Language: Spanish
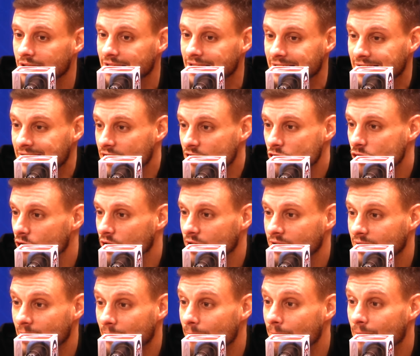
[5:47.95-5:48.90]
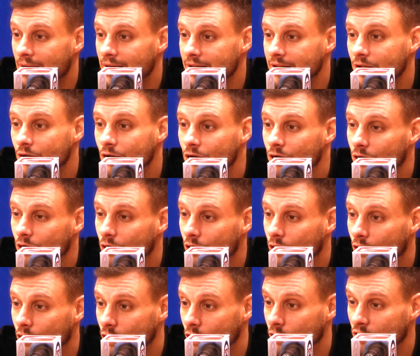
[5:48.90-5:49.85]
y eso es tan válido
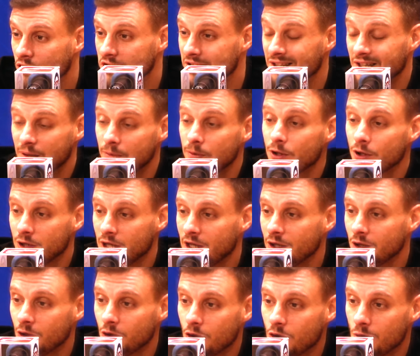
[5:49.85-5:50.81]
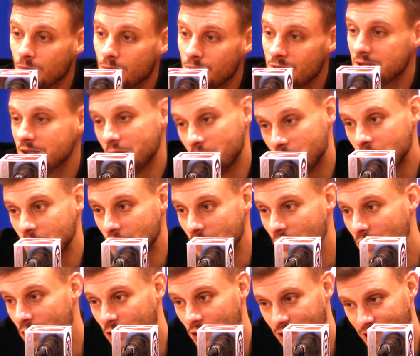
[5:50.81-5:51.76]
o lo celebro tanto como el
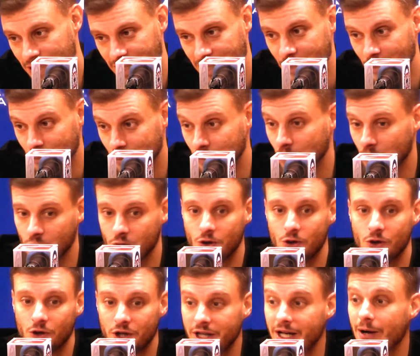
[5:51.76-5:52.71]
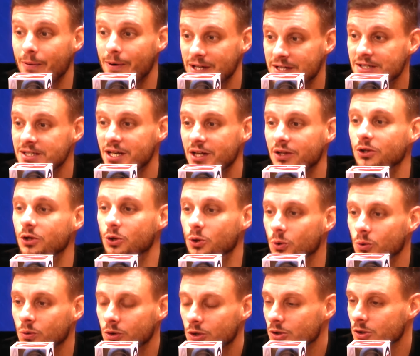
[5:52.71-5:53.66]
segundo gol que nos tocó ir avanzando
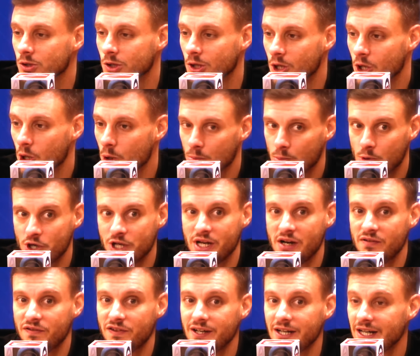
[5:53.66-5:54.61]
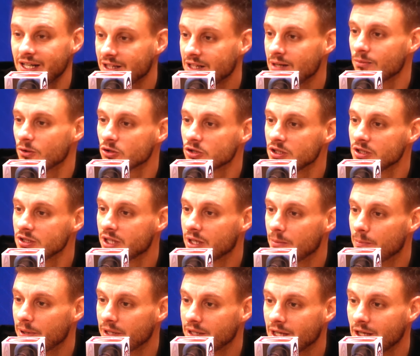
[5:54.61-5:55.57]
juntos, porque al final estamos
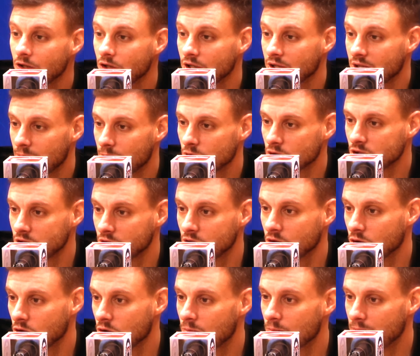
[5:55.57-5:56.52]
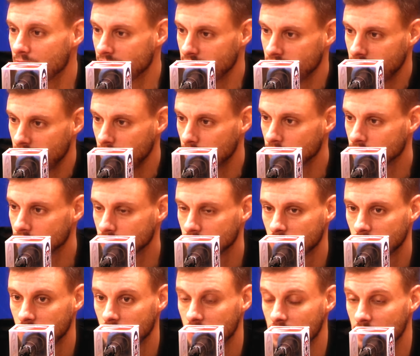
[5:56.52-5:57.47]
interpretando y estamos siendo competitivos.
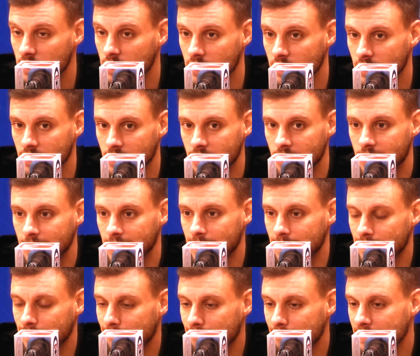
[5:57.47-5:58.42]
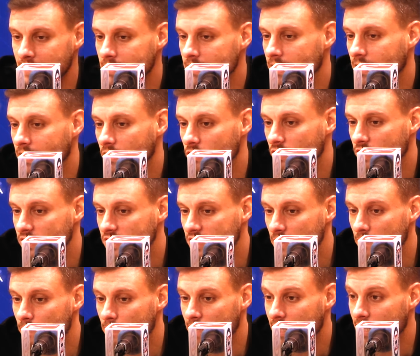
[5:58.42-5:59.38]
Y, creo que
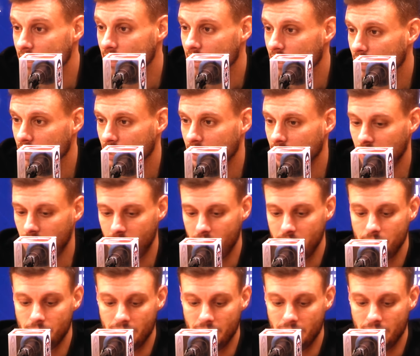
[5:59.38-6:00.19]
siempre hay,